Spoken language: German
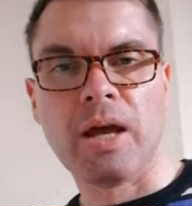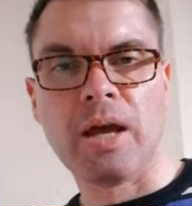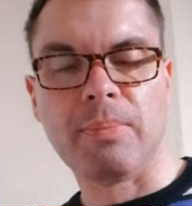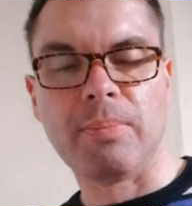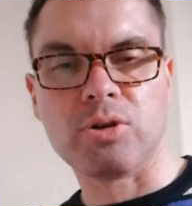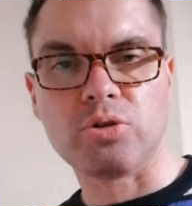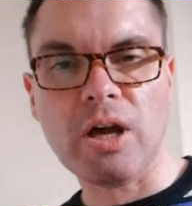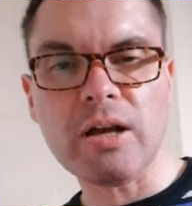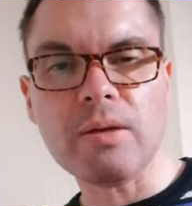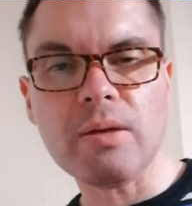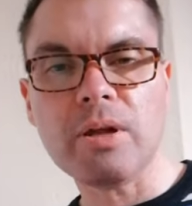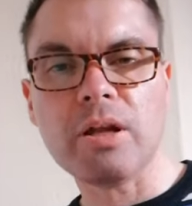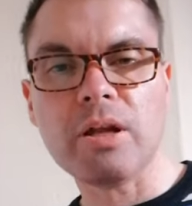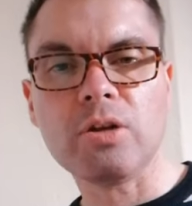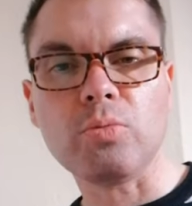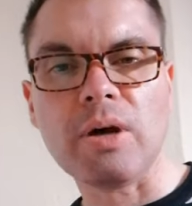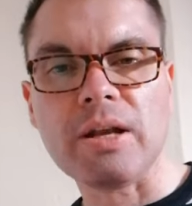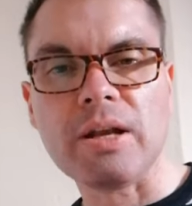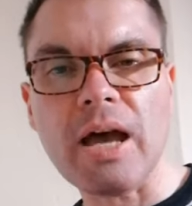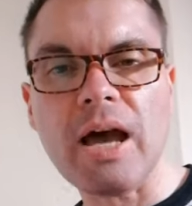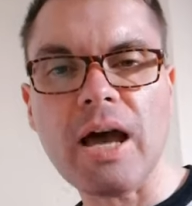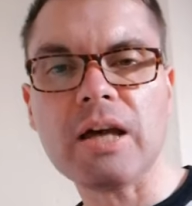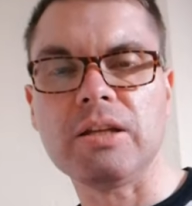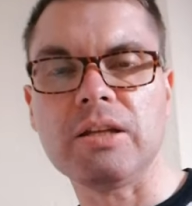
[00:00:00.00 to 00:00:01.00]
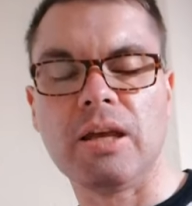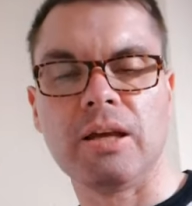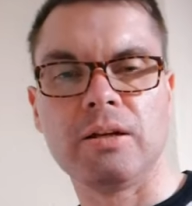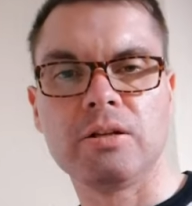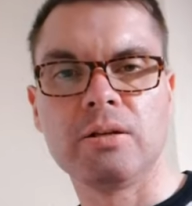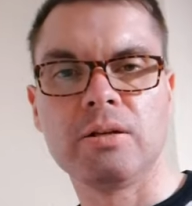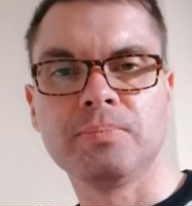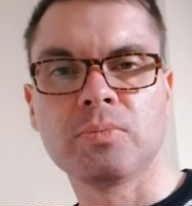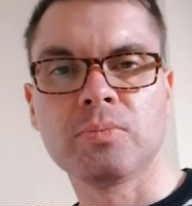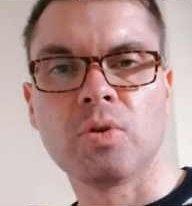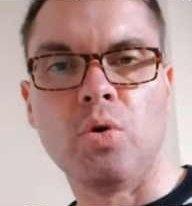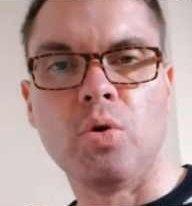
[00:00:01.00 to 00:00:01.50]
Aber solange man darüber
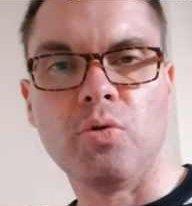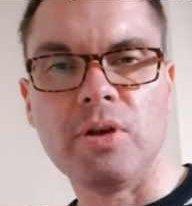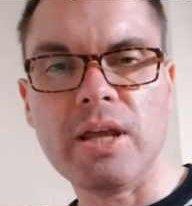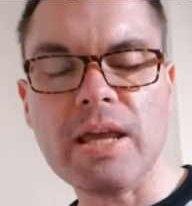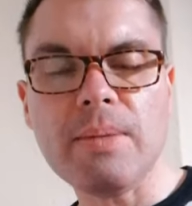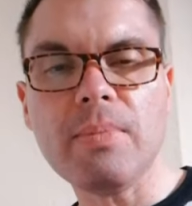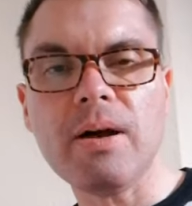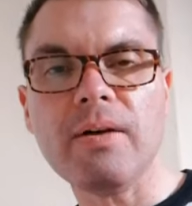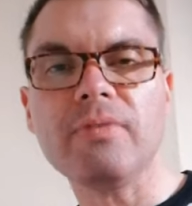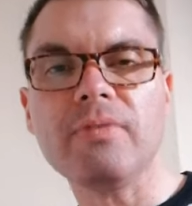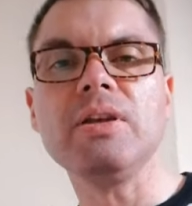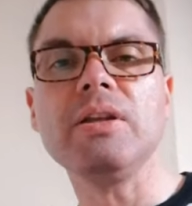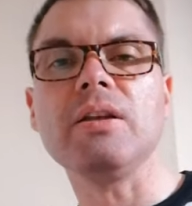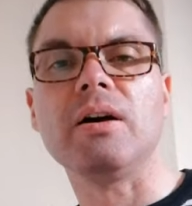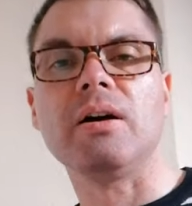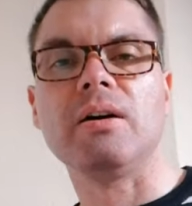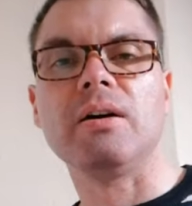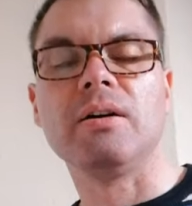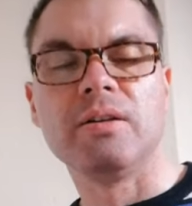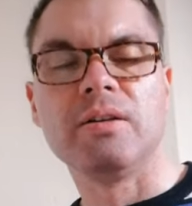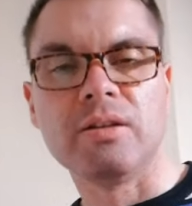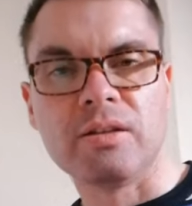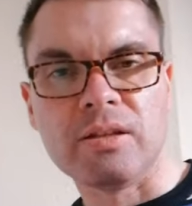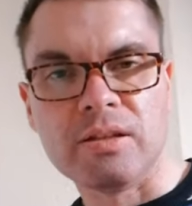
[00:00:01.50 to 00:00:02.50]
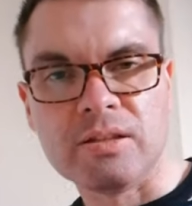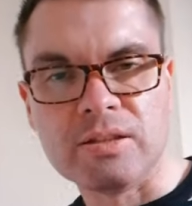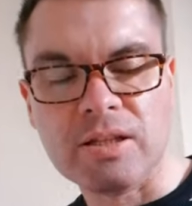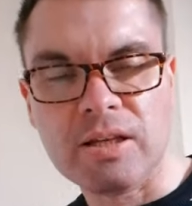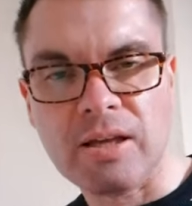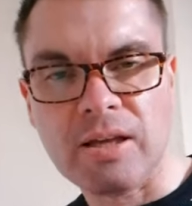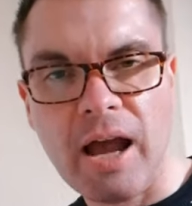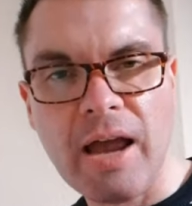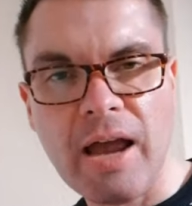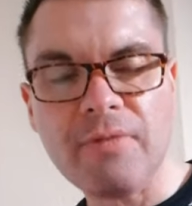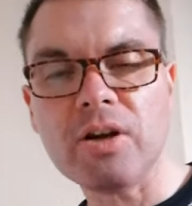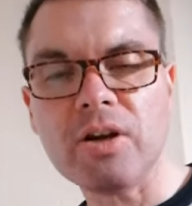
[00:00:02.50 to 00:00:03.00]
nachdenkt und immer wieder
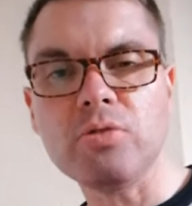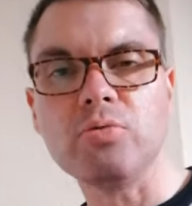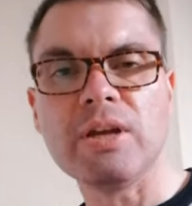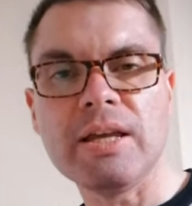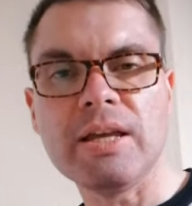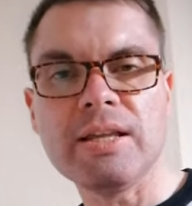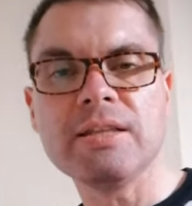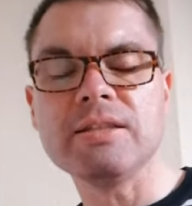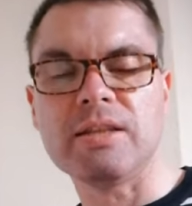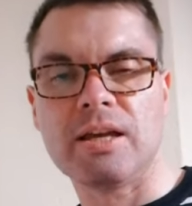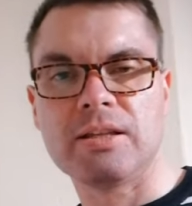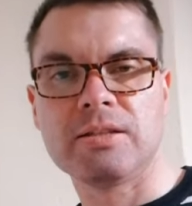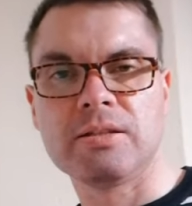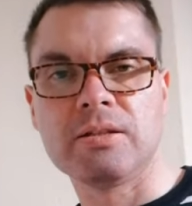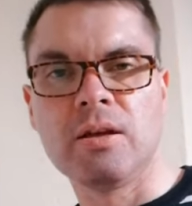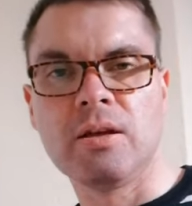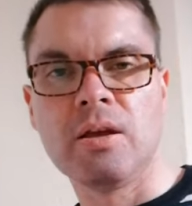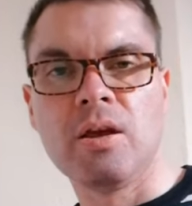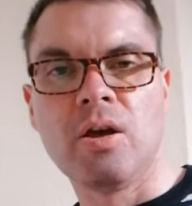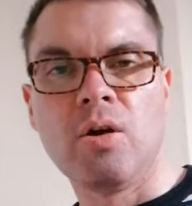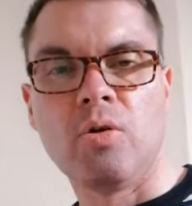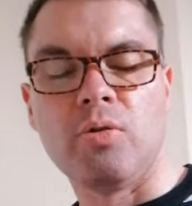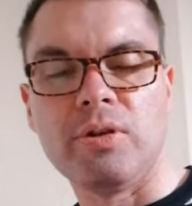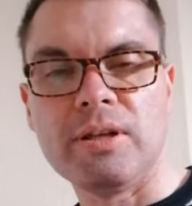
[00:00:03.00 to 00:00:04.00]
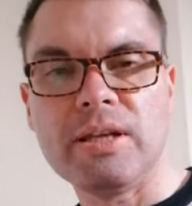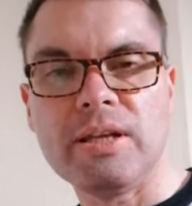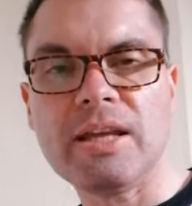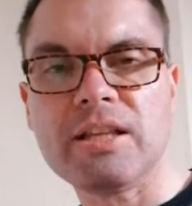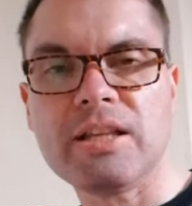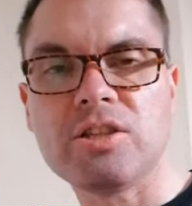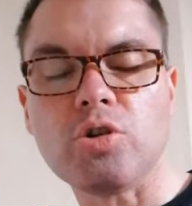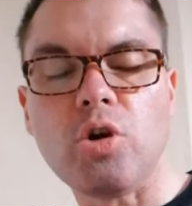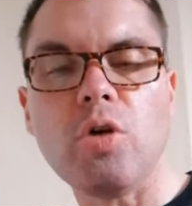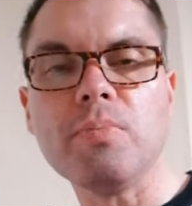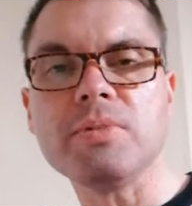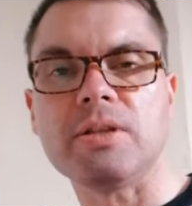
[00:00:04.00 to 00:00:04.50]
sich einfach nur hinsetzt und
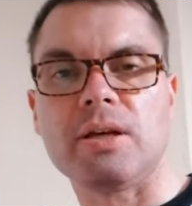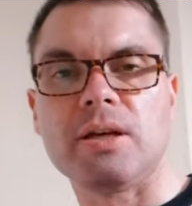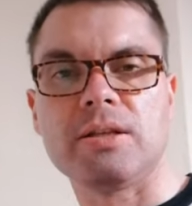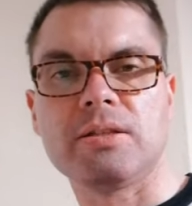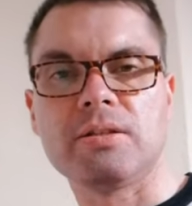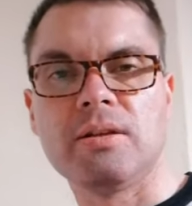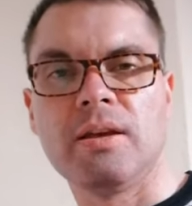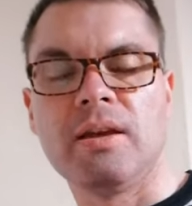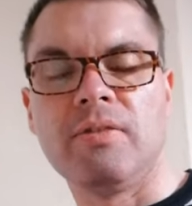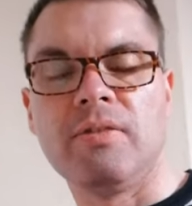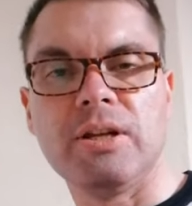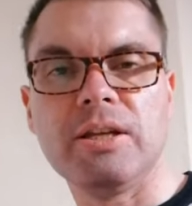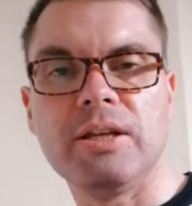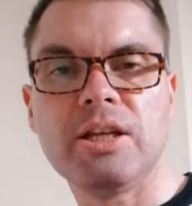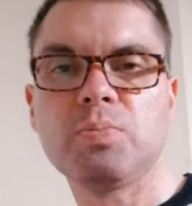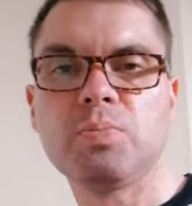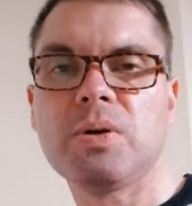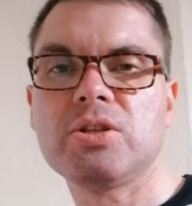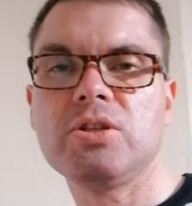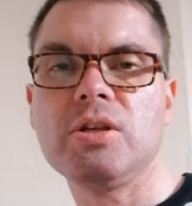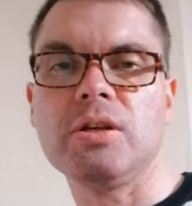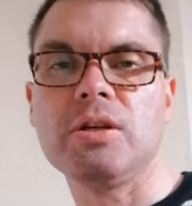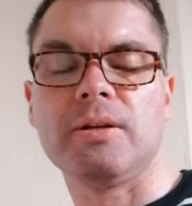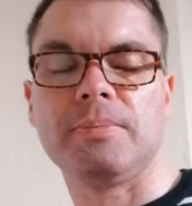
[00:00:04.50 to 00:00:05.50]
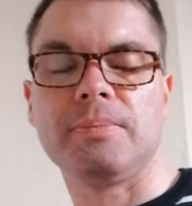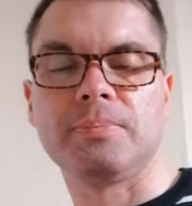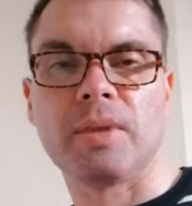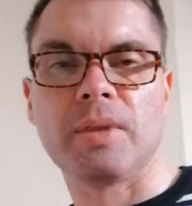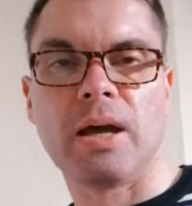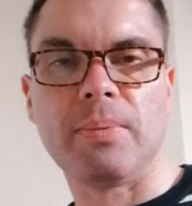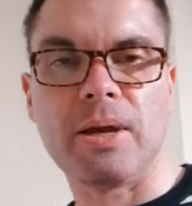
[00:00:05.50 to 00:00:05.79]
nichts umsetzt, wird nichts passieren.